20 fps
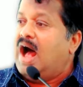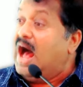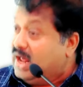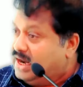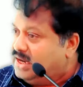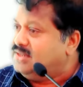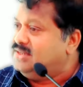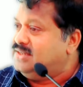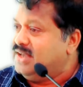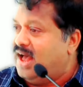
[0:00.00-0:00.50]

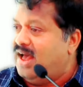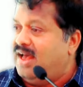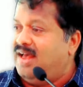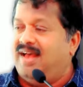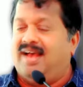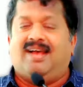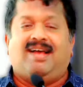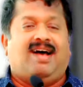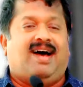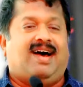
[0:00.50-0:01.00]
ஆரஞ்சா
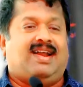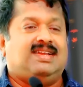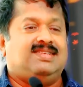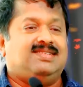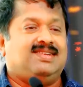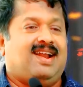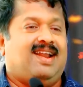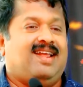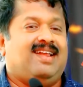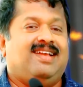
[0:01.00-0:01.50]
ஆ
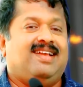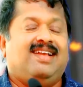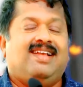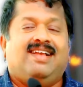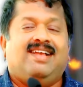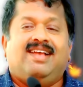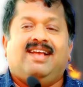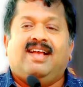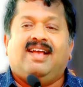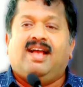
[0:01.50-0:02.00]
ஆரஞ்சுகள்
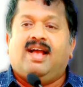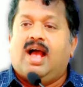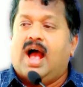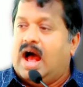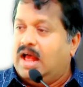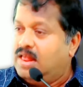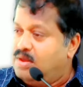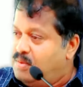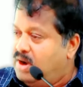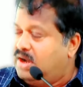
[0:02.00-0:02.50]

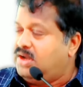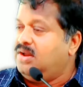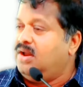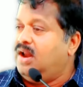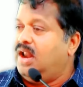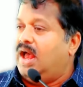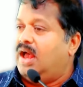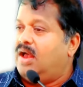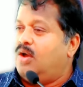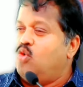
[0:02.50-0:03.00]
அது மட்டும்
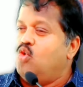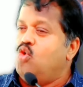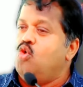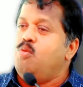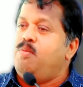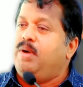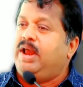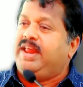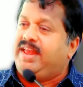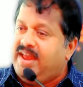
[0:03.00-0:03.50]
இல்லை
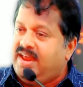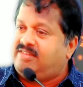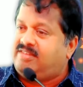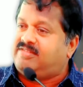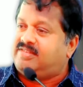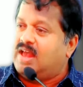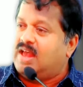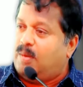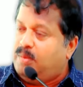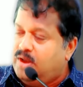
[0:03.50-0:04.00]
ஊபர்
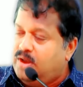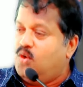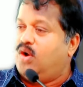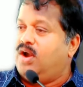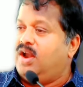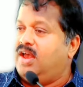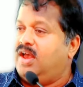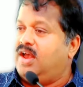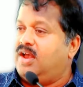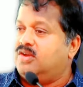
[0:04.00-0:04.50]
ஈட்ஸ் அப்படின்னு
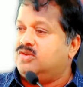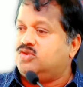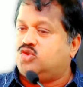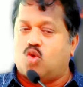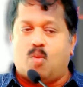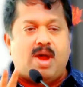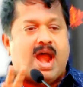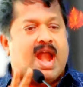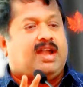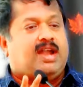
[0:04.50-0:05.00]
ஒன்று
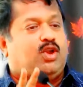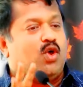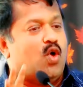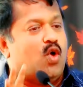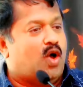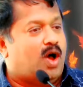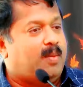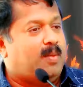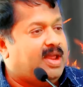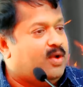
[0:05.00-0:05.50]
ஜொமேட்டோ
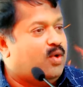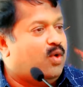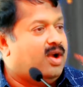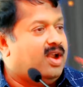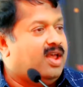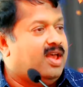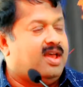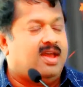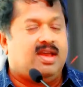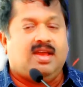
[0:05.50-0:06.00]
அப்படின்னு
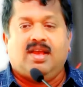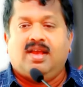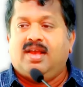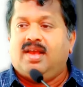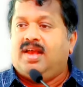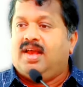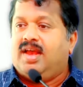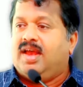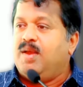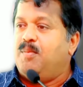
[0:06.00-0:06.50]
ஒன்று
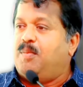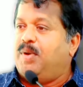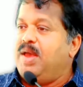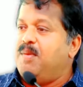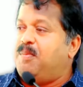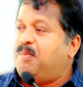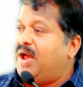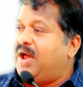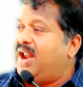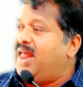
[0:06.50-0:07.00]
இப்படி
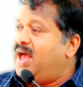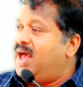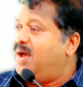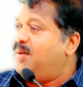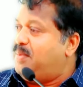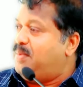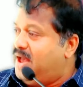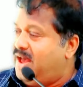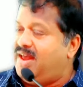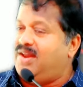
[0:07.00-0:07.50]
பல
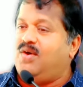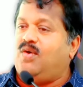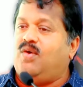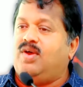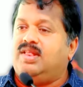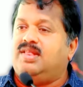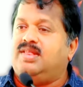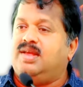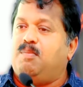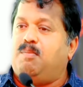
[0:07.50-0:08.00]
பேரும்
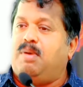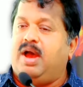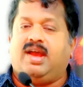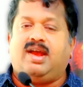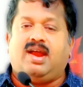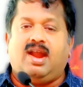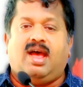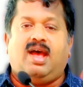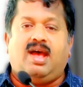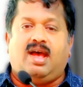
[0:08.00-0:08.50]
வந்து
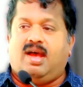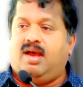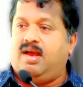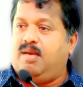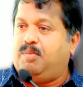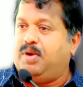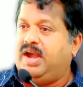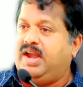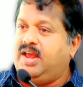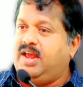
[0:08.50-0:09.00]
பைக்கில்
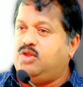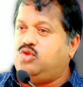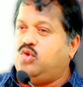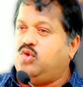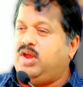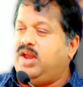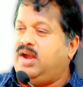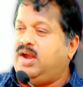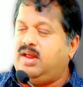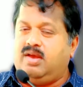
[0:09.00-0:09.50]
பெட்டியை
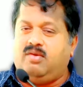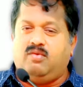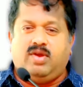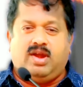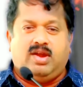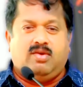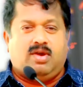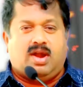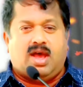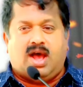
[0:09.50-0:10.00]
தூக்கிட்டு
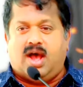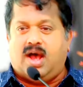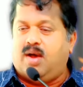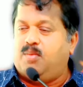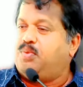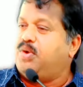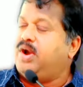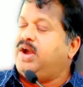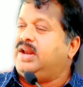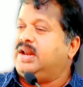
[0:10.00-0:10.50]
வீடு வீடாக
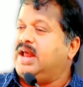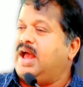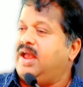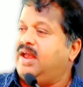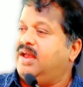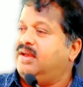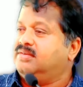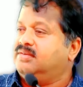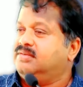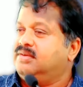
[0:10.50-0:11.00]

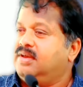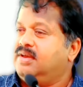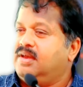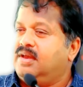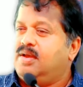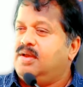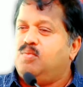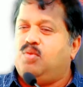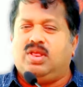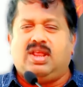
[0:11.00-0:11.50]
போயிட்டுருக்காங்க
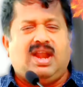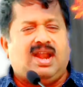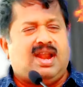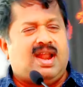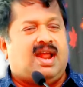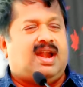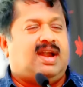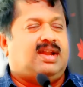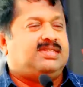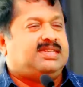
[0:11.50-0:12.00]
முதல்ல
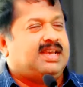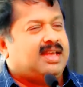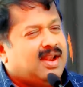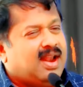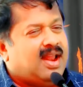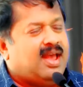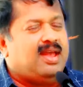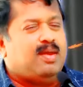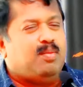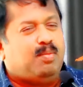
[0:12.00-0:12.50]
நான் நினச்சேன்
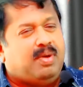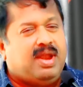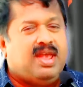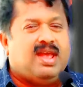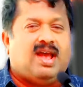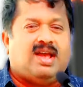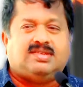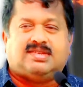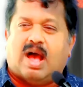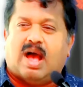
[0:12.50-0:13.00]
இதெல்லாம்
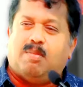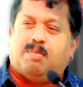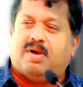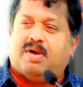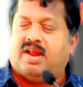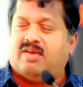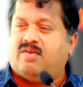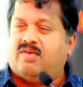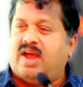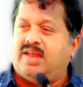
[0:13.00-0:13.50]
எப்படியா
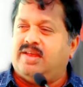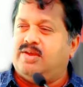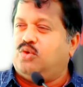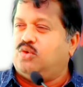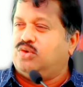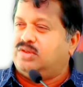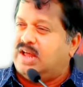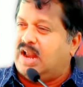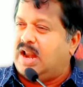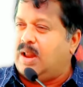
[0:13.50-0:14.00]
சாப்பாடை வாங்கி
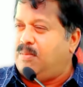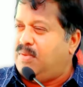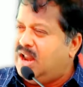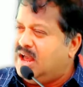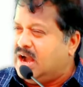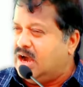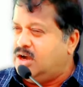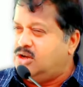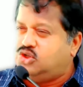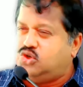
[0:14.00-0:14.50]
கொடுத்தா
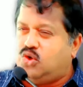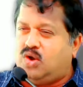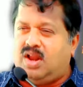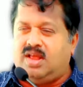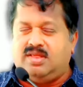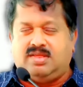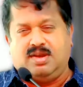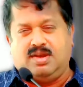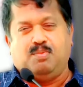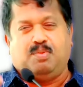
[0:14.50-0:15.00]
நம்மலாம்
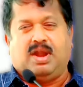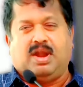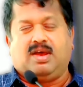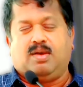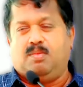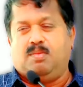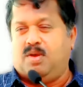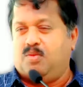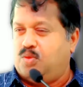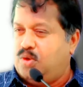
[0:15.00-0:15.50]
கடிச்சோரெலாம் தின்னு
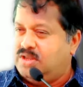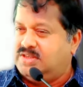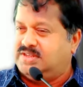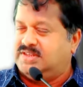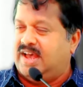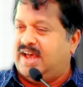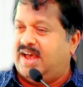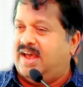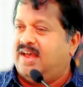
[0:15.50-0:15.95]
பழக்கம்லாம் போச்ச